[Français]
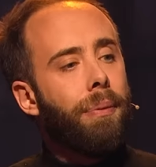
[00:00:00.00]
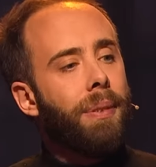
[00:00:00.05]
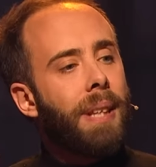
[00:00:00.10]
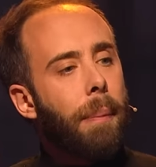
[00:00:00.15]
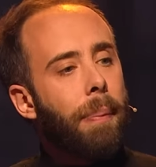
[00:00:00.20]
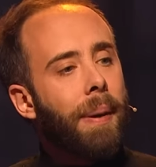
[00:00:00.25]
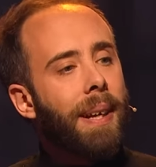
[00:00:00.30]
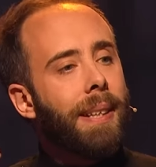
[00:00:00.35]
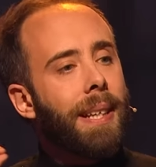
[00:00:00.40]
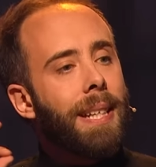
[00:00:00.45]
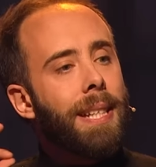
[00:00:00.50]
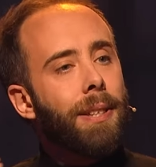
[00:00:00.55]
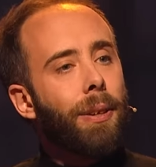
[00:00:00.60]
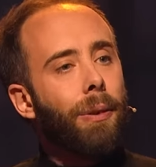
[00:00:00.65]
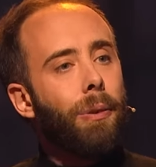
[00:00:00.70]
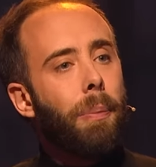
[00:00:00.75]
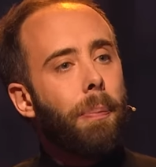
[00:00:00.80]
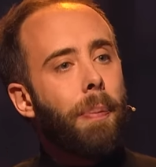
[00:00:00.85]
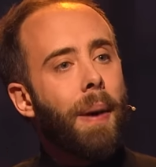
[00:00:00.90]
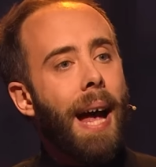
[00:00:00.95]
vous taperez Tristan
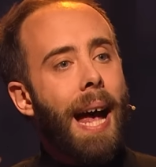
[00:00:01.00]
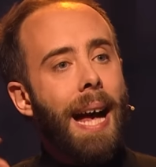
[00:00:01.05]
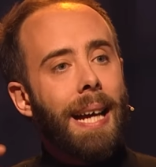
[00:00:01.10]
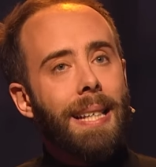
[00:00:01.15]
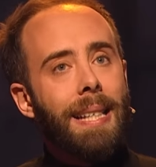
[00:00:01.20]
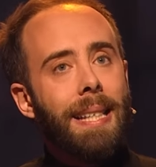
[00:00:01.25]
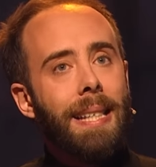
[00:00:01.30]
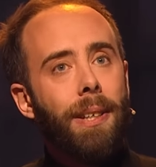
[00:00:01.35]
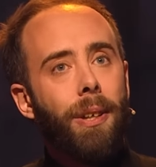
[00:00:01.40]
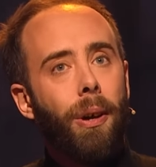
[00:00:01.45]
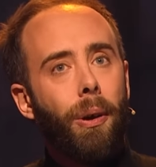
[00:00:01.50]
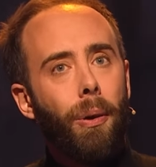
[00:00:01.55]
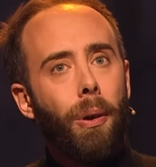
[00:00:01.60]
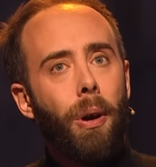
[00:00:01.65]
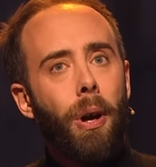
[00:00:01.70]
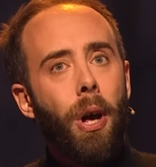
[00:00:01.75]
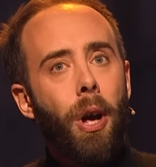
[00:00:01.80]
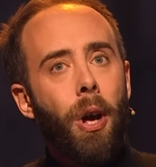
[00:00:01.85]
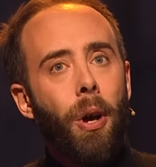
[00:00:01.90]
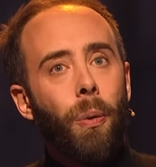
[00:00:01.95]
Lopin accident
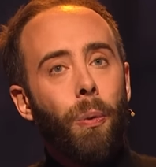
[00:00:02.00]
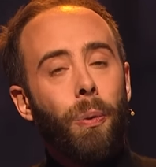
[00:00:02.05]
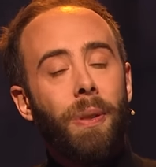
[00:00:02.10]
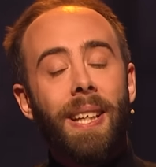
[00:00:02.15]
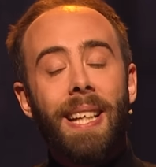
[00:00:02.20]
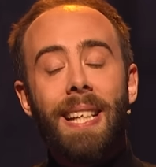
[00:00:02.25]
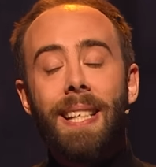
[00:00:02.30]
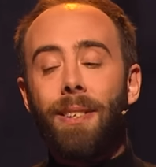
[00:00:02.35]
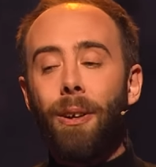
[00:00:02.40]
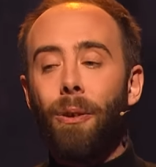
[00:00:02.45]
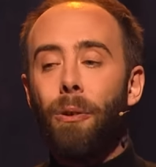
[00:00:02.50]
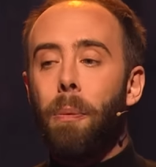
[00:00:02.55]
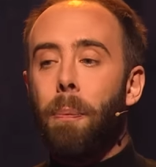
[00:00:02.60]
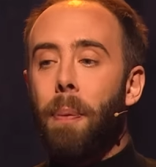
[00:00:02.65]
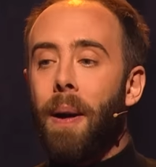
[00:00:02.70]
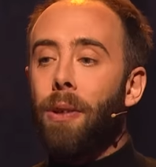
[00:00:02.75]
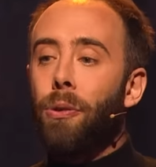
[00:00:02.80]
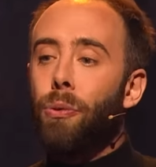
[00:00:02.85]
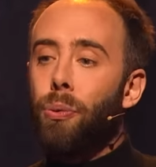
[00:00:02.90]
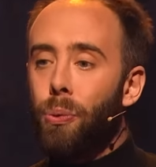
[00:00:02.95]
ou Tristan
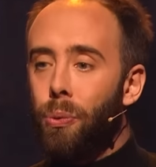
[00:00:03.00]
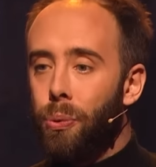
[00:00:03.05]
Lopin tout